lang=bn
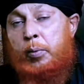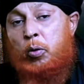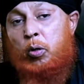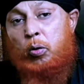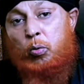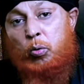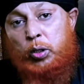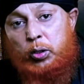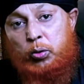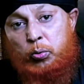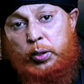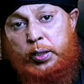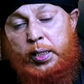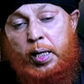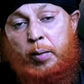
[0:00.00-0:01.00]
এবং ওই
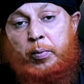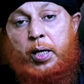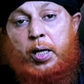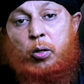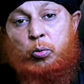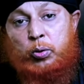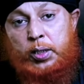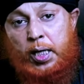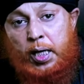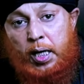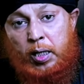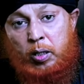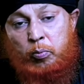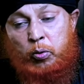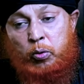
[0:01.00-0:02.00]
দুই দিন আমরা রোজা
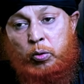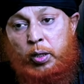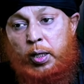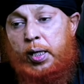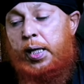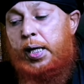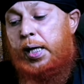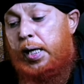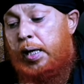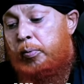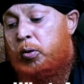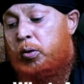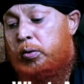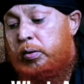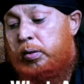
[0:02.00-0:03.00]
রাখব
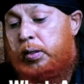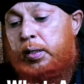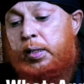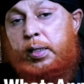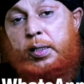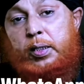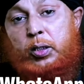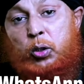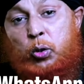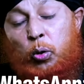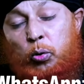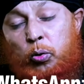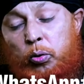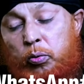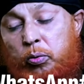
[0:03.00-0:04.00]
এবং
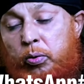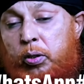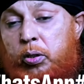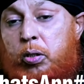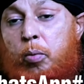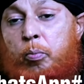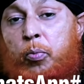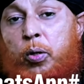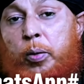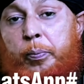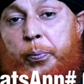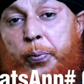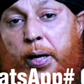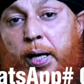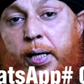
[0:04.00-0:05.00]
যতদূর সম্ভব
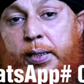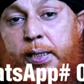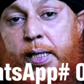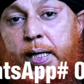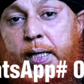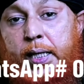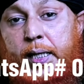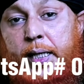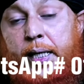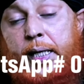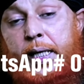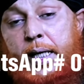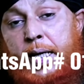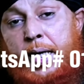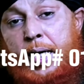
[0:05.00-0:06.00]
পারা যায়
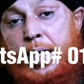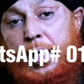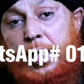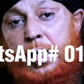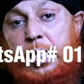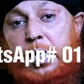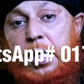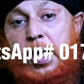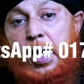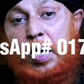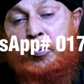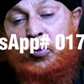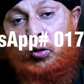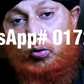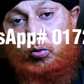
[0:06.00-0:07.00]
নেক
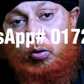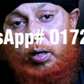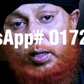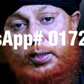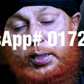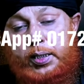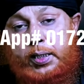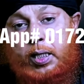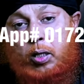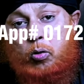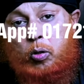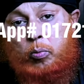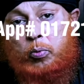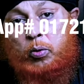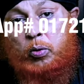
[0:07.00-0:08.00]
আমল করার চেষ্টা
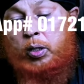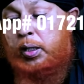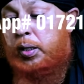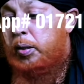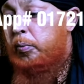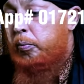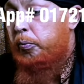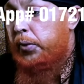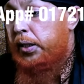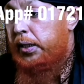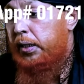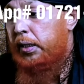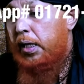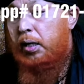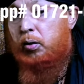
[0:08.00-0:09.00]
করব
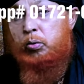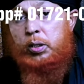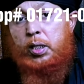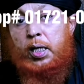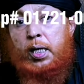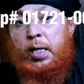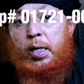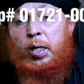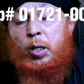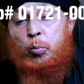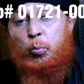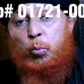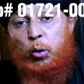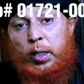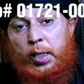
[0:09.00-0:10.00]
মিথ্যা কথা
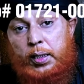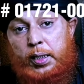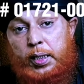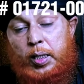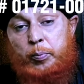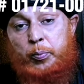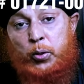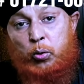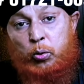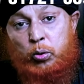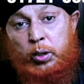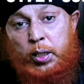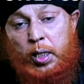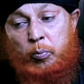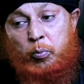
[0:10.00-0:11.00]
বলা থেকে
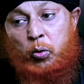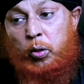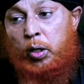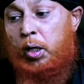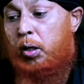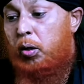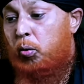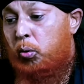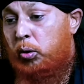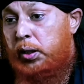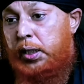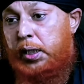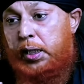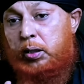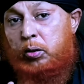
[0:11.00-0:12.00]
বিরত থাকব
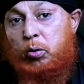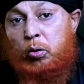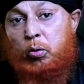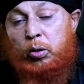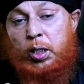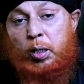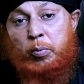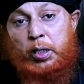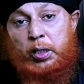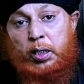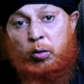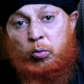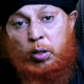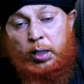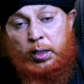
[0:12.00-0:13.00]
অতিরিক্ত
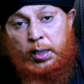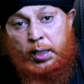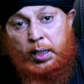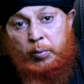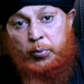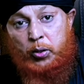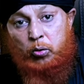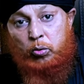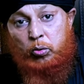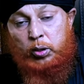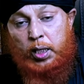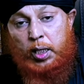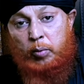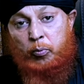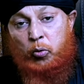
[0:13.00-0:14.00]
কথাবার্তা করা থেকে বিরত
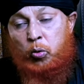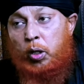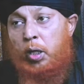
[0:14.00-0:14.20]
থাকব